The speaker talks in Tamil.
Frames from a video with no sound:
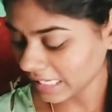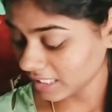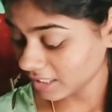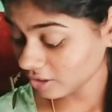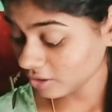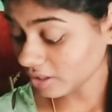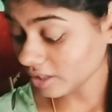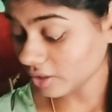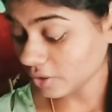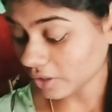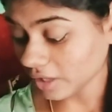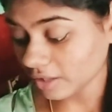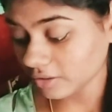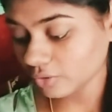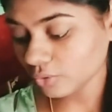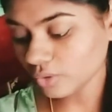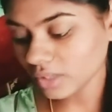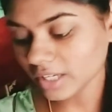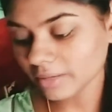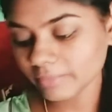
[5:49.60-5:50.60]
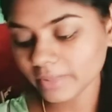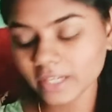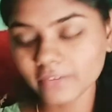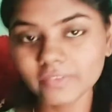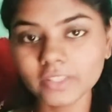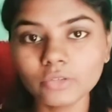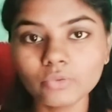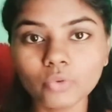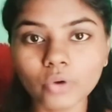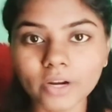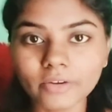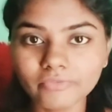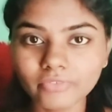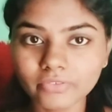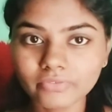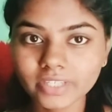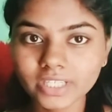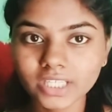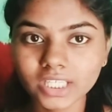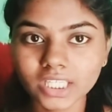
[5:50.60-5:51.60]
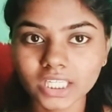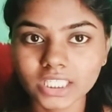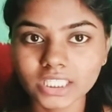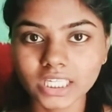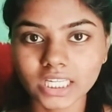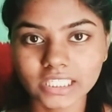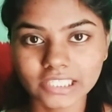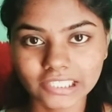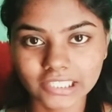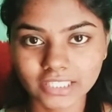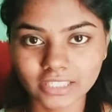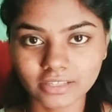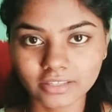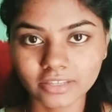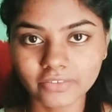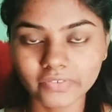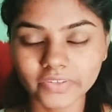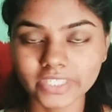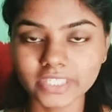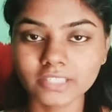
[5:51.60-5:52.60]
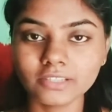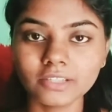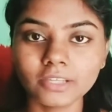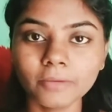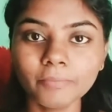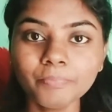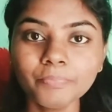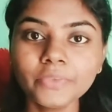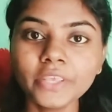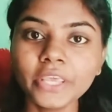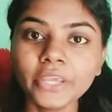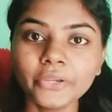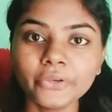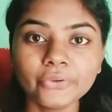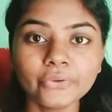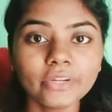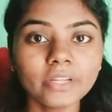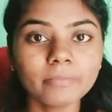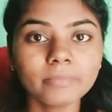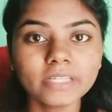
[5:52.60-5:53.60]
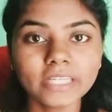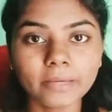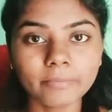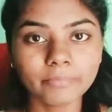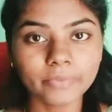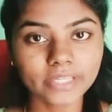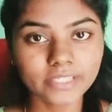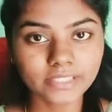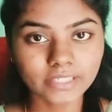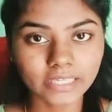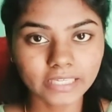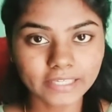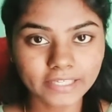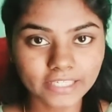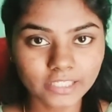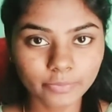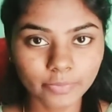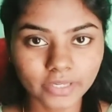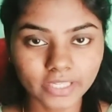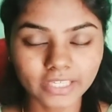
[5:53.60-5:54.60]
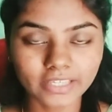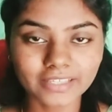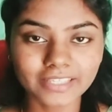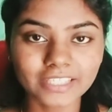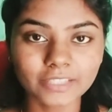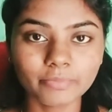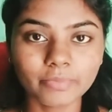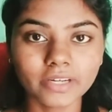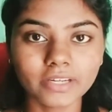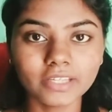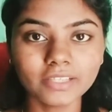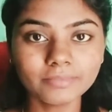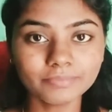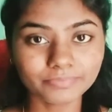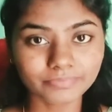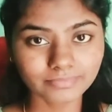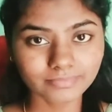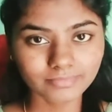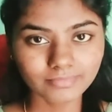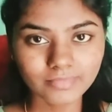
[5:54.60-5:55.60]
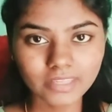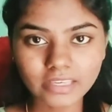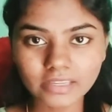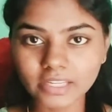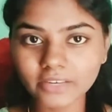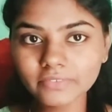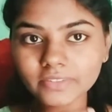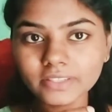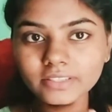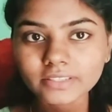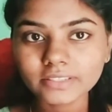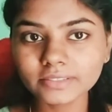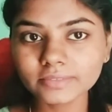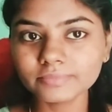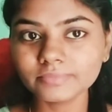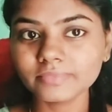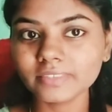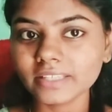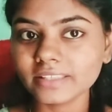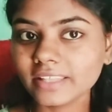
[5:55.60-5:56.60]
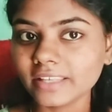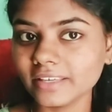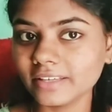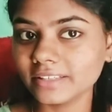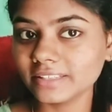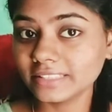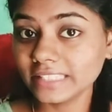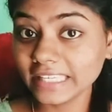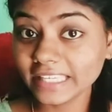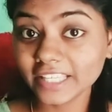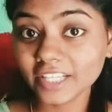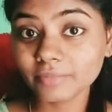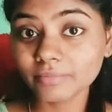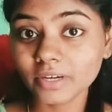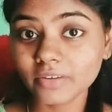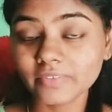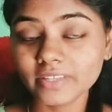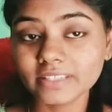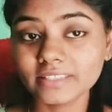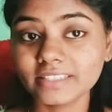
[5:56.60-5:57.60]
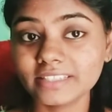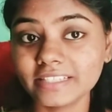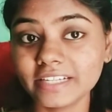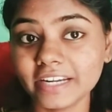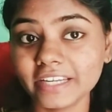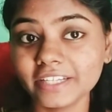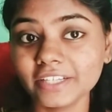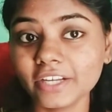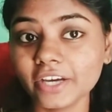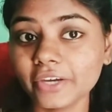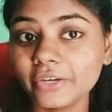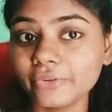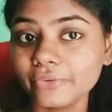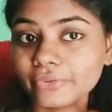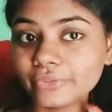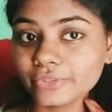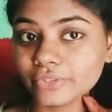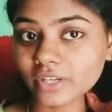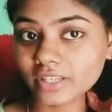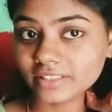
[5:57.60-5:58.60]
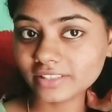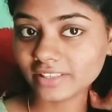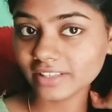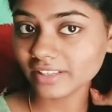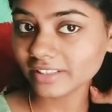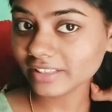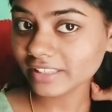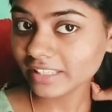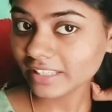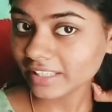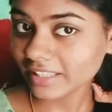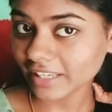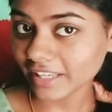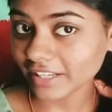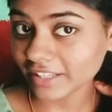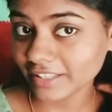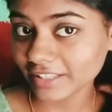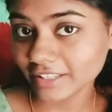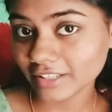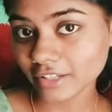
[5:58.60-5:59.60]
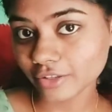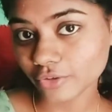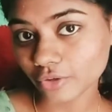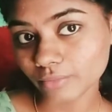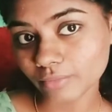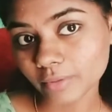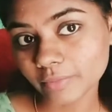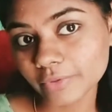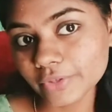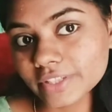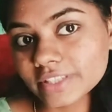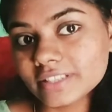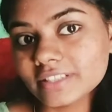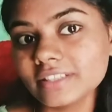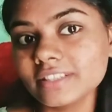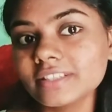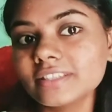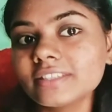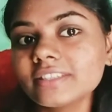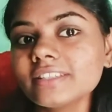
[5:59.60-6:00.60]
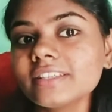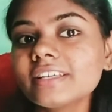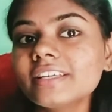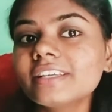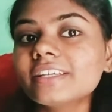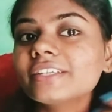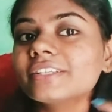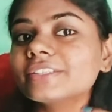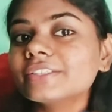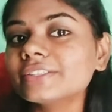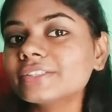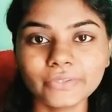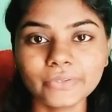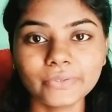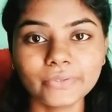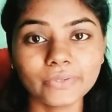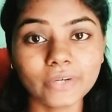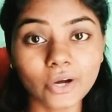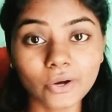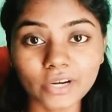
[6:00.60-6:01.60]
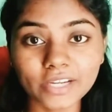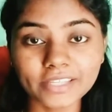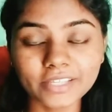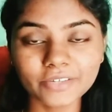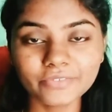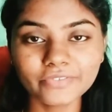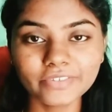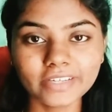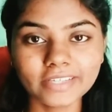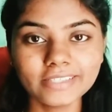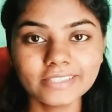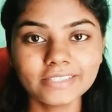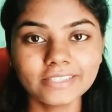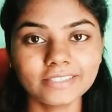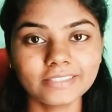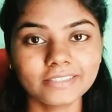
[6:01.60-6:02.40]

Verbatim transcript: இது அதுவும் இல்லாமல் நான் வந்து ஒன் ஃபிஃப்டி டிகிரி செல்சியஸில் தான் வச்சுருந்தேன் இன்னும் நம்ம டெம்பரேச்சர் இன்க்ரீஸ் பண்ண இன்க்ரீஸ் பண்ண நான் வந்து சீக்கிரமாகவே அது ஸ்ட்ரைட் ஆயிரும் ஸோ அதுதான் எனக்கு இதில் ரொம்ப பிடிச்சிருந்துச்சு ஸோ அவ்வளோதான் ஃப்ரெண்ட்ஸ்